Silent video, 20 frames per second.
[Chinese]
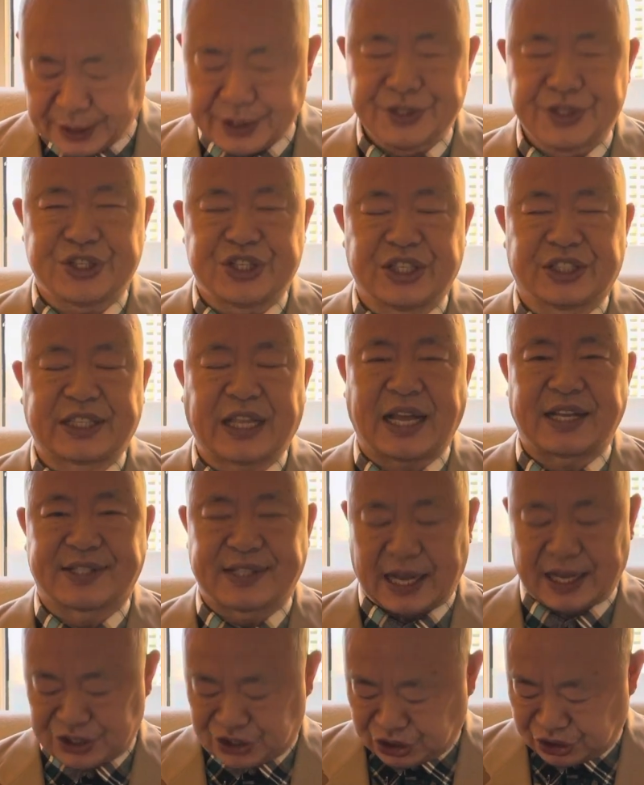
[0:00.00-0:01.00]
这些大
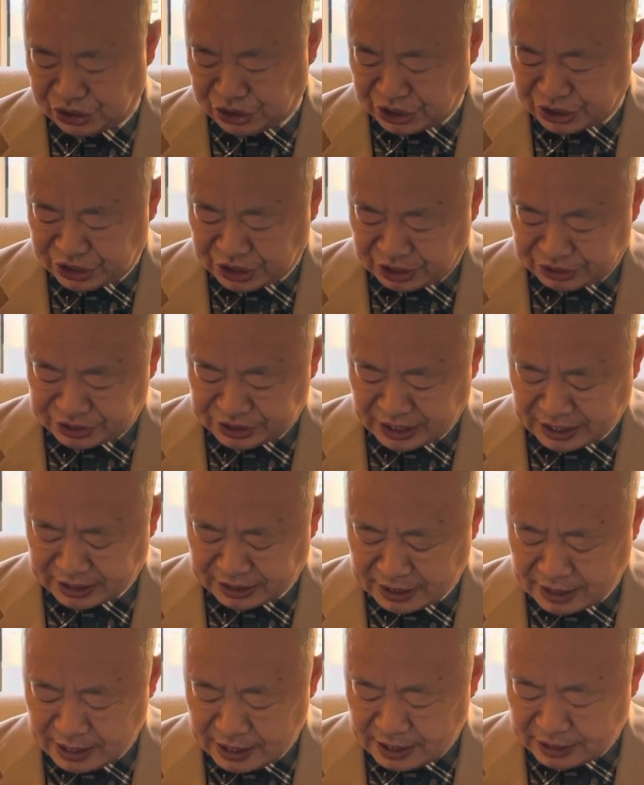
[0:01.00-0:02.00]
杀器呢，将在
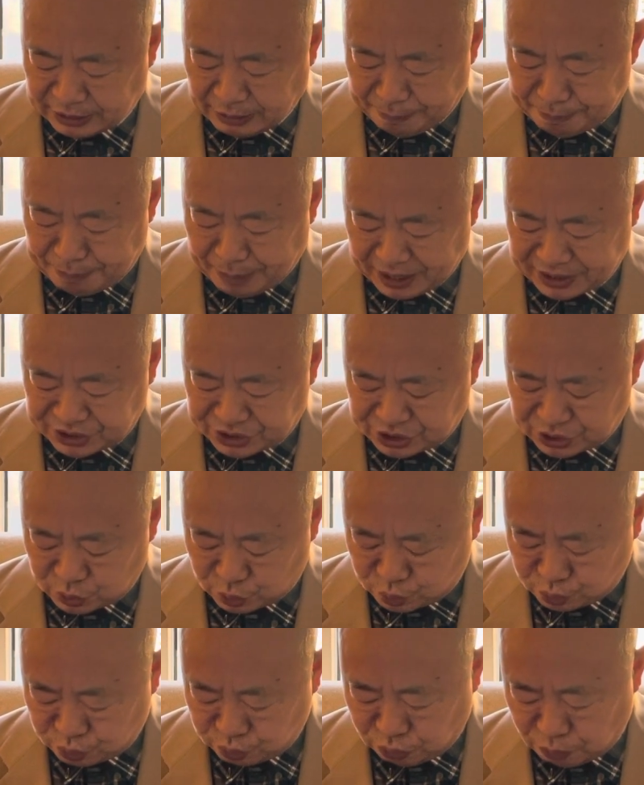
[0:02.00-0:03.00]
登巴斯
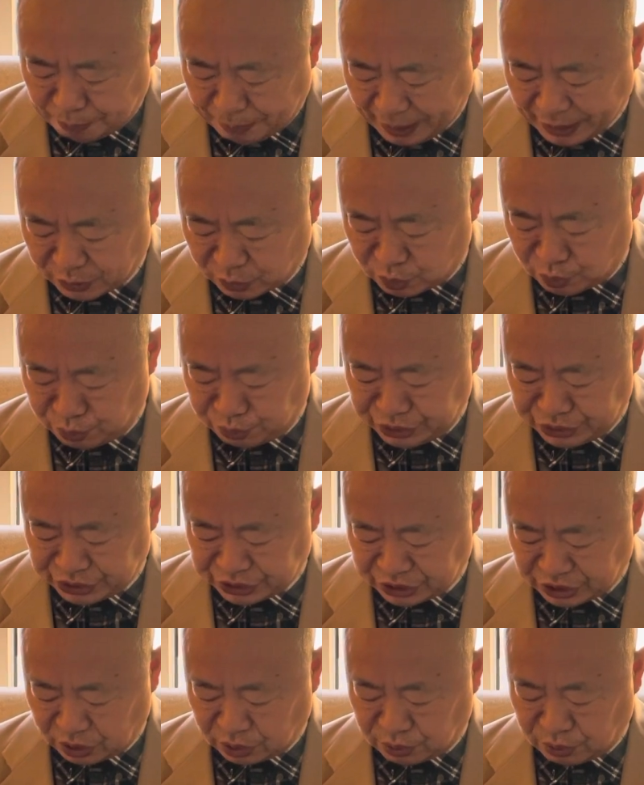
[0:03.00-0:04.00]
数百公里
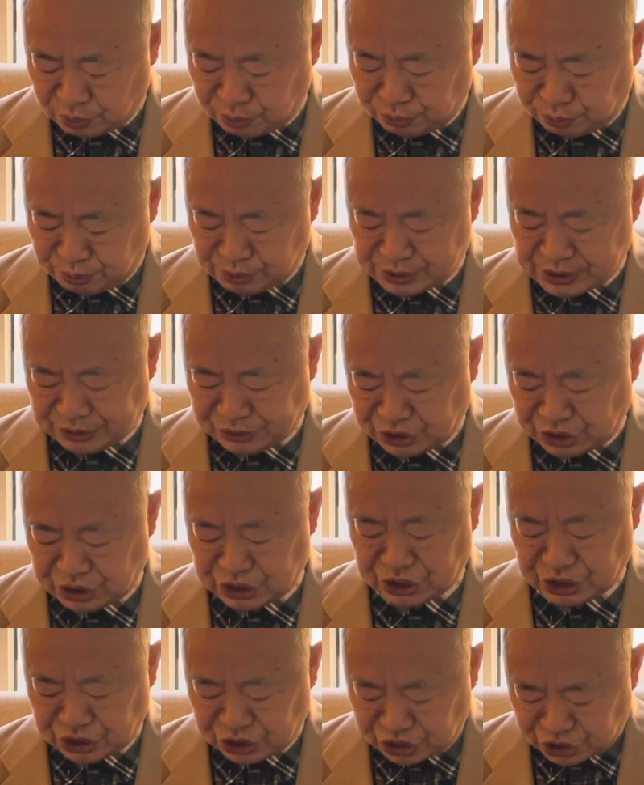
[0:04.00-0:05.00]
的公路上
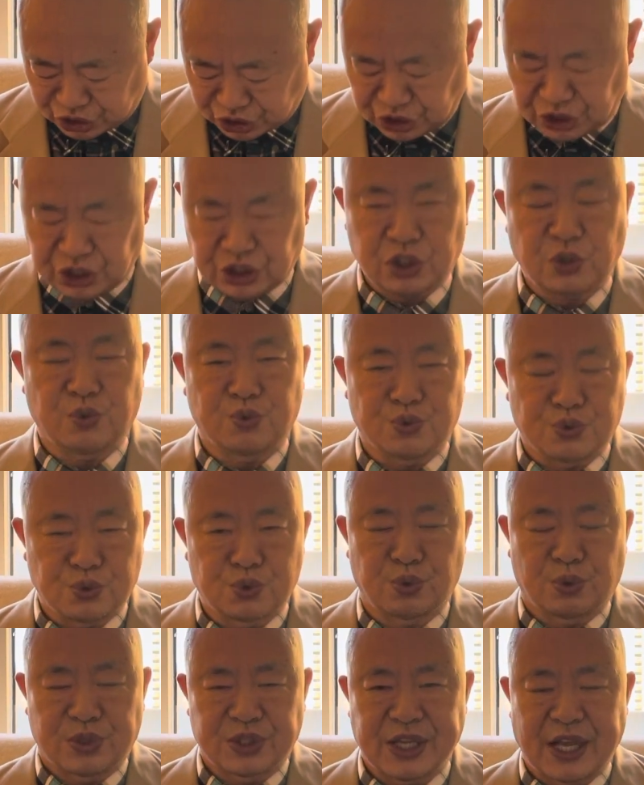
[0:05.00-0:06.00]
进行机动
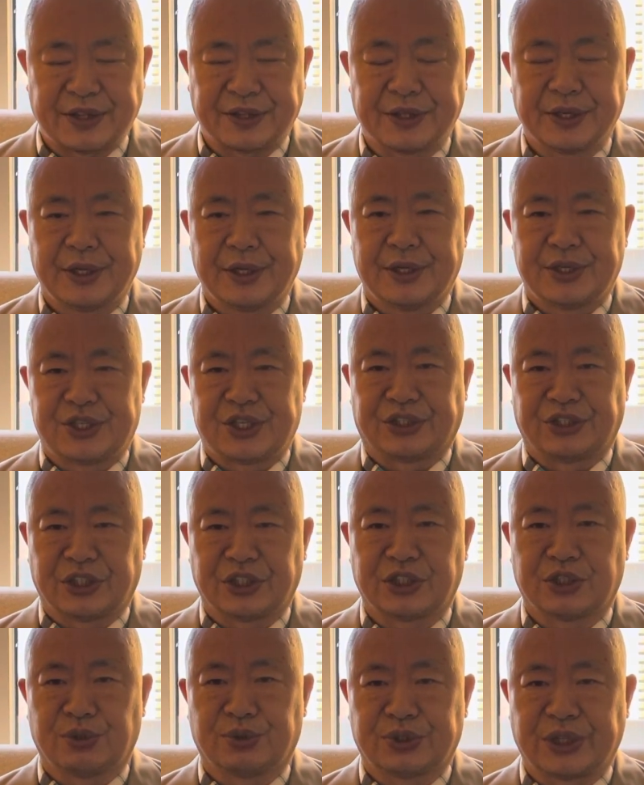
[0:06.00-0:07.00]
作战，将
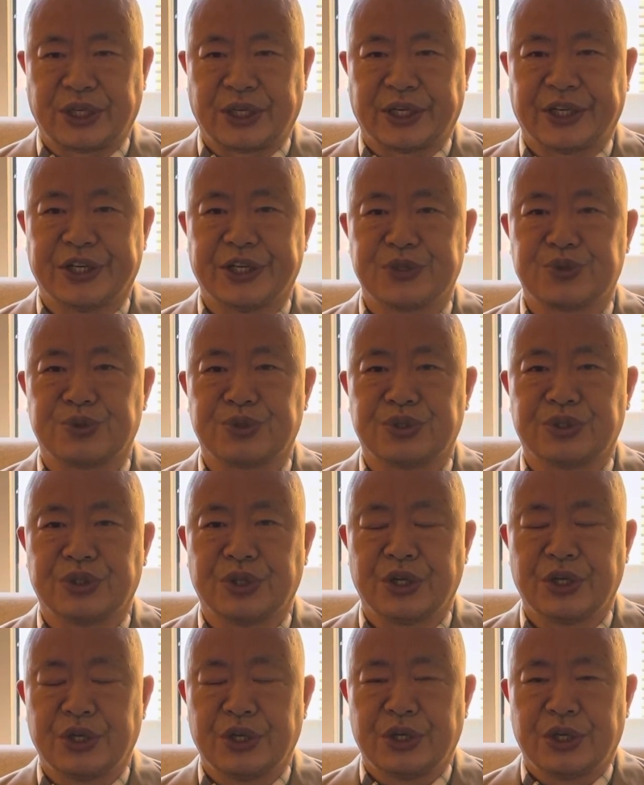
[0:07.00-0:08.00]
能够对俄军
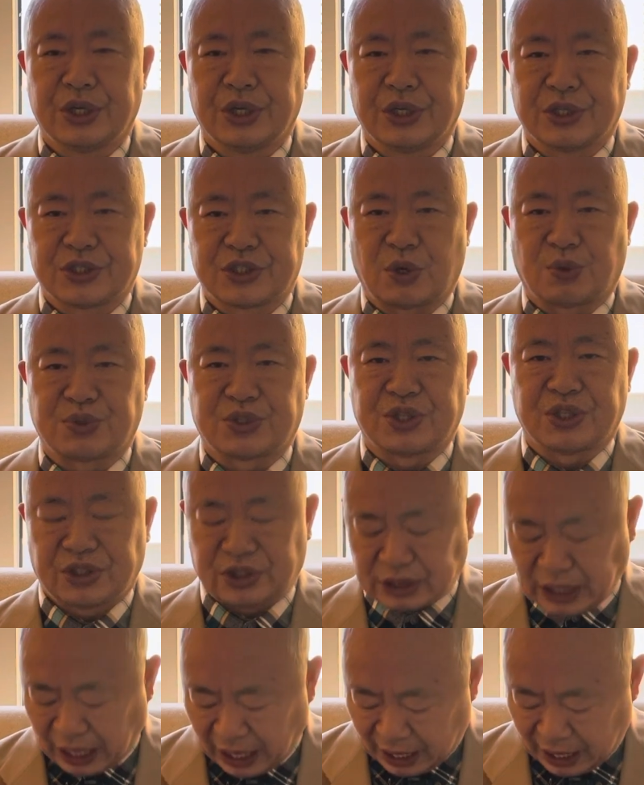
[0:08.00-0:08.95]
呃造成大。